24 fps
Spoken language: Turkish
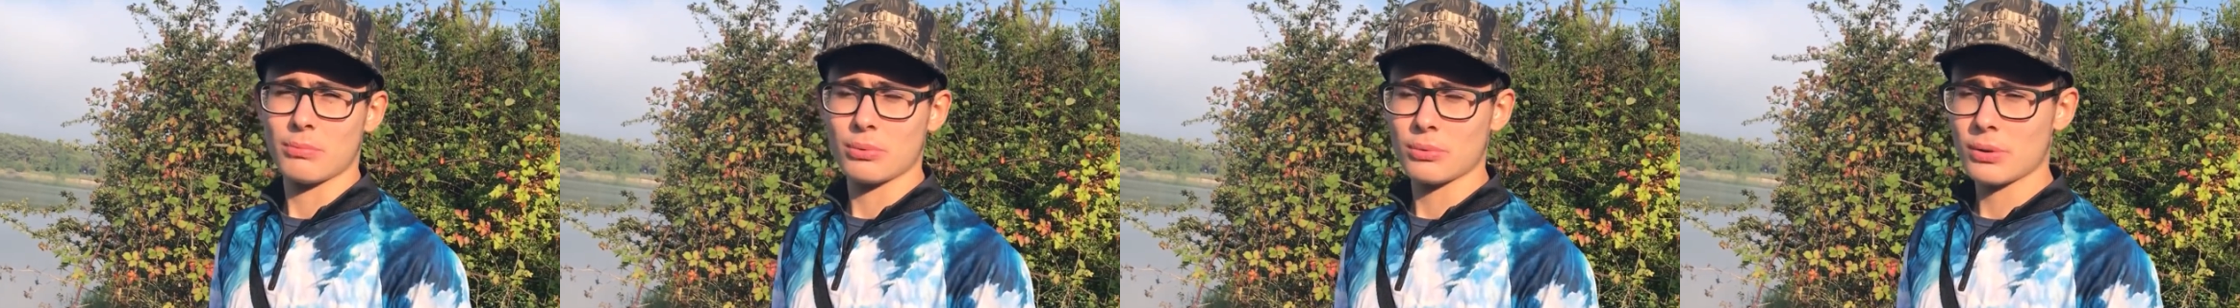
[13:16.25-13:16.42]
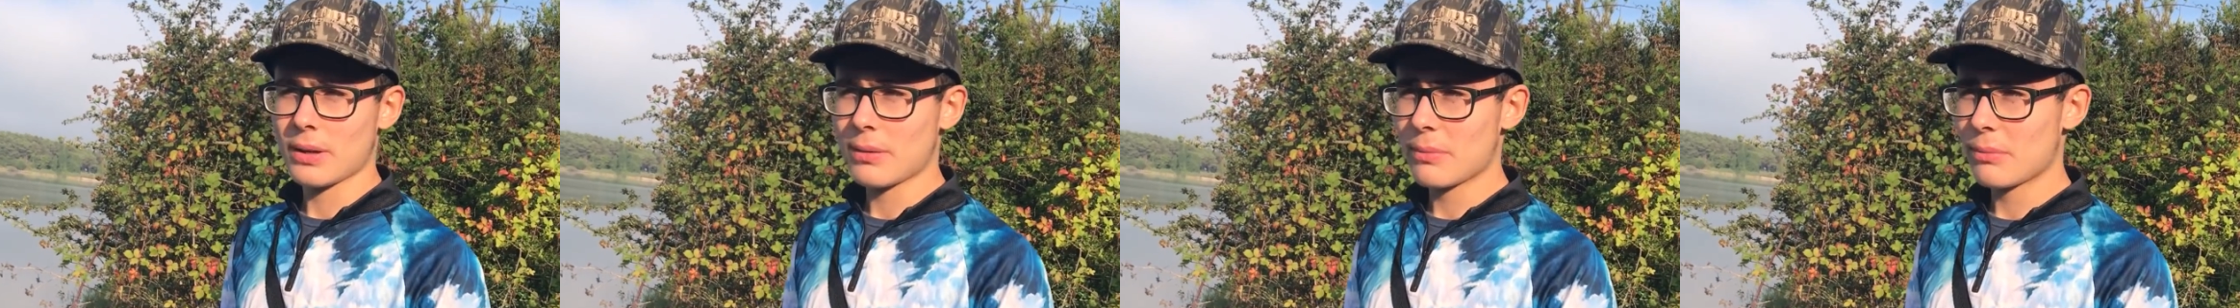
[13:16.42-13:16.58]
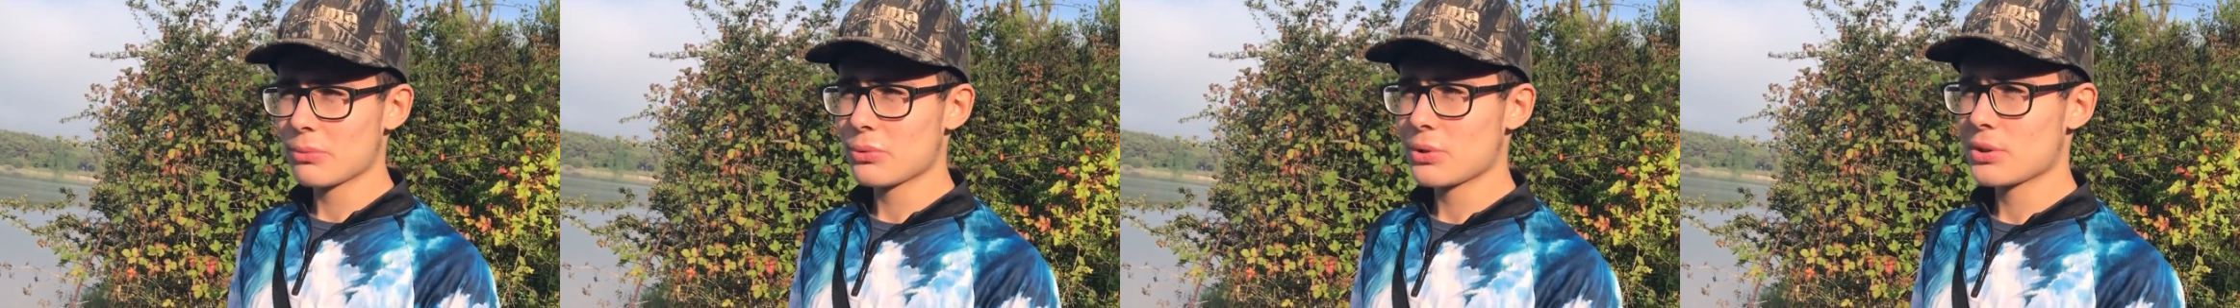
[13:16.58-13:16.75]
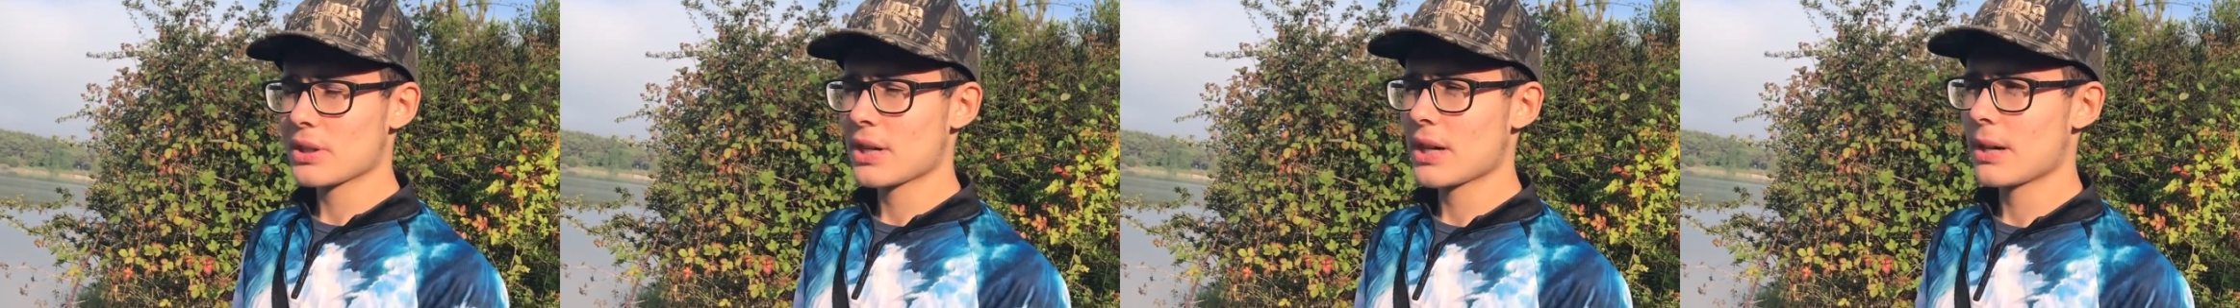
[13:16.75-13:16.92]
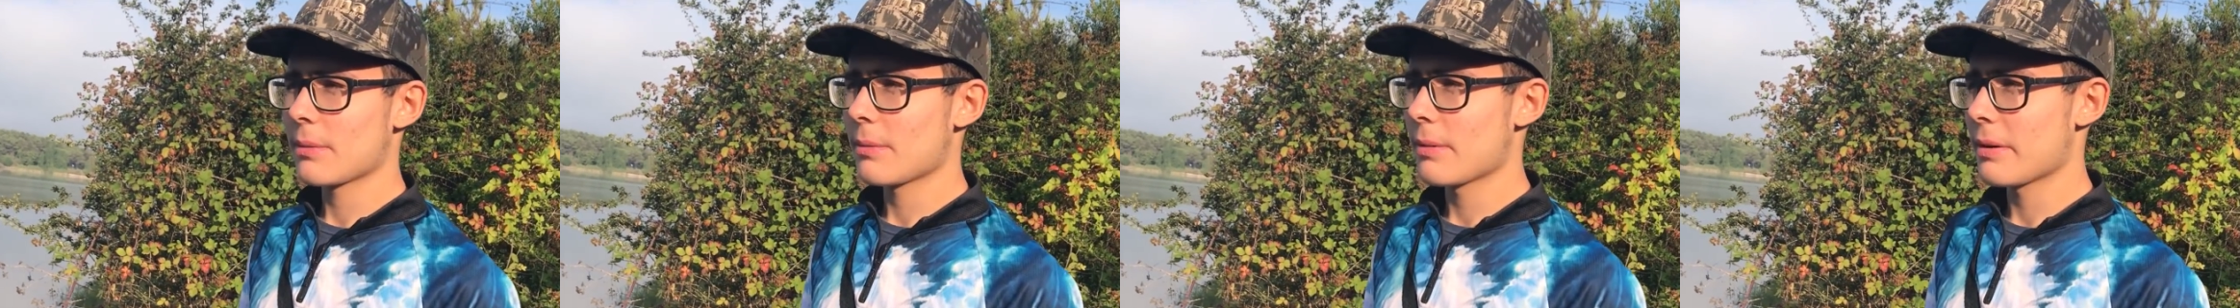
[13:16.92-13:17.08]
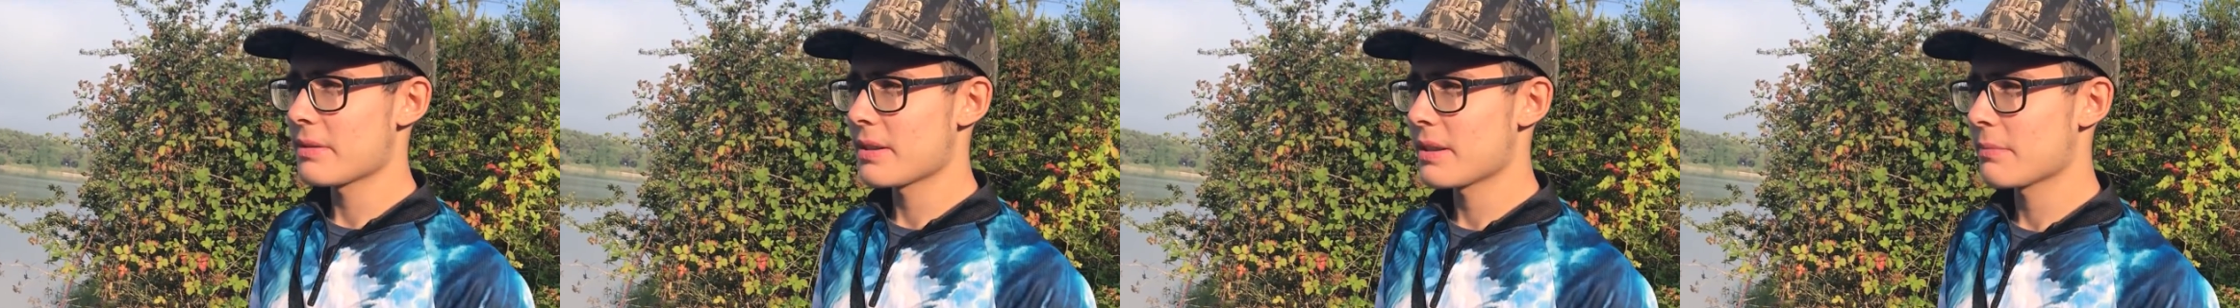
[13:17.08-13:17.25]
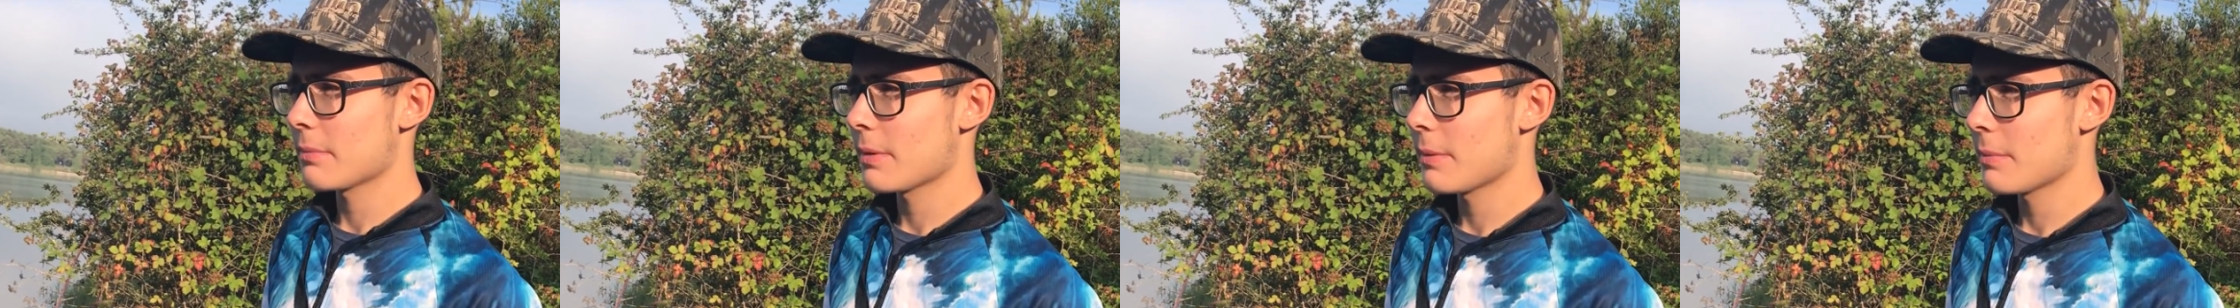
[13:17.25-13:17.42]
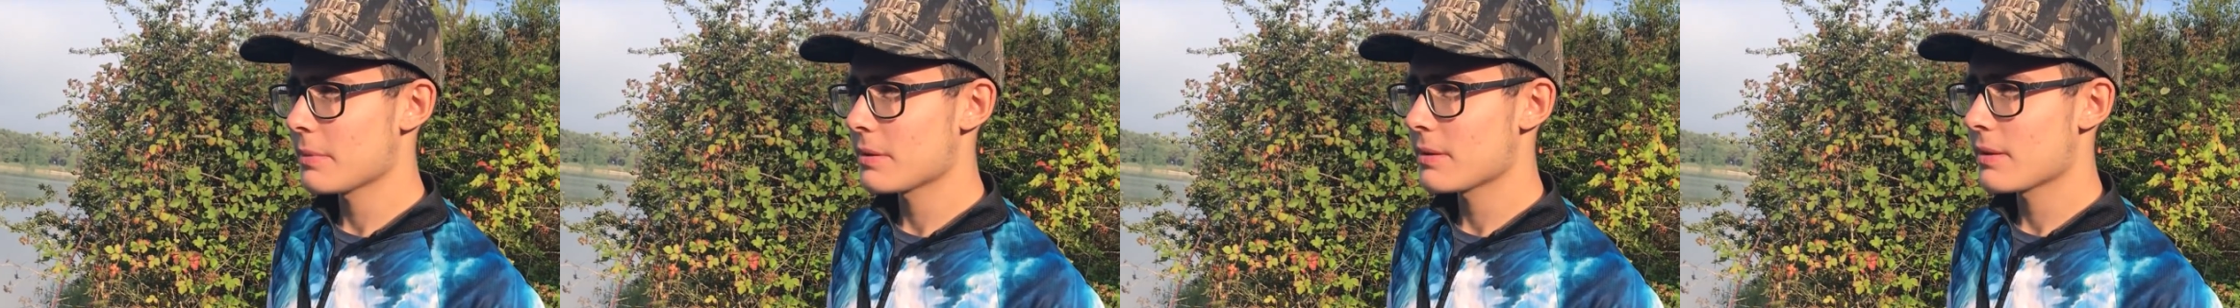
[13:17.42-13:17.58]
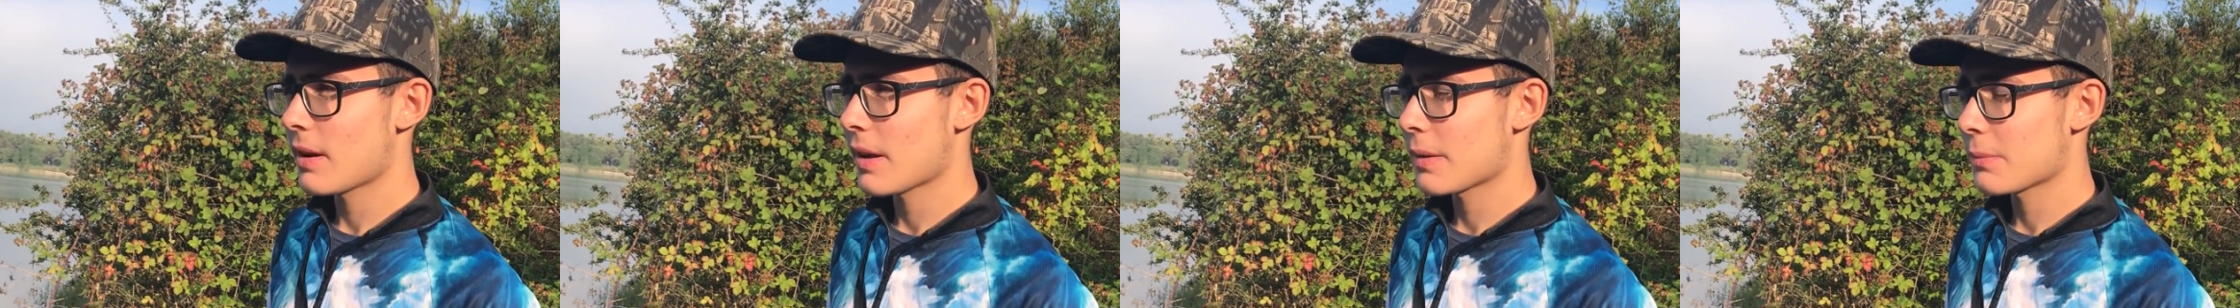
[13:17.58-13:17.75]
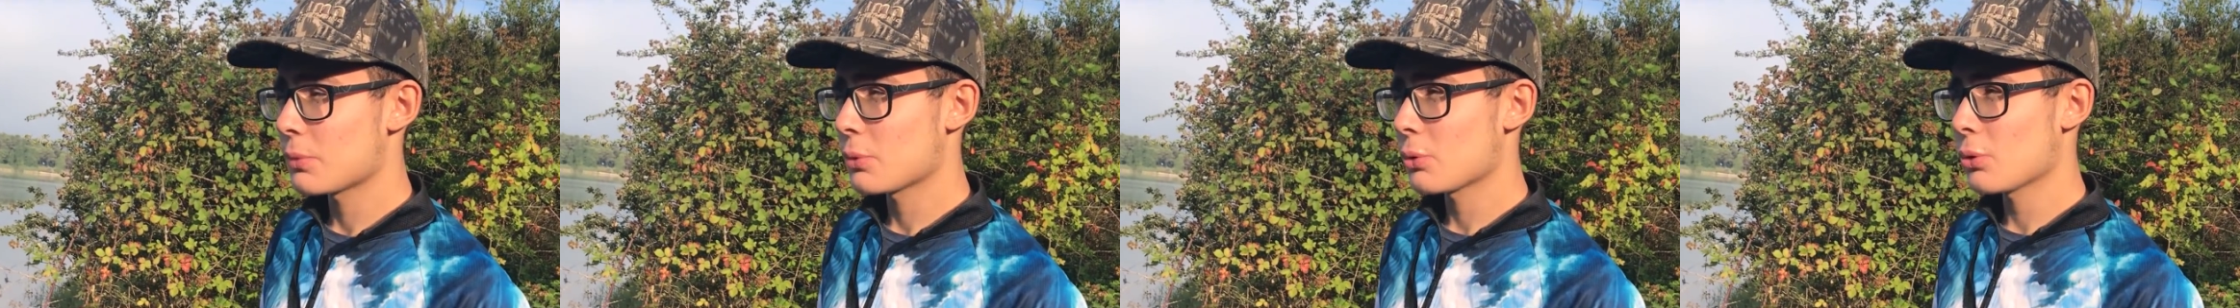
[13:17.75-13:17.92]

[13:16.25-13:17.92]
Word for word: Bundan mutlaka bahsetmemiz lazım.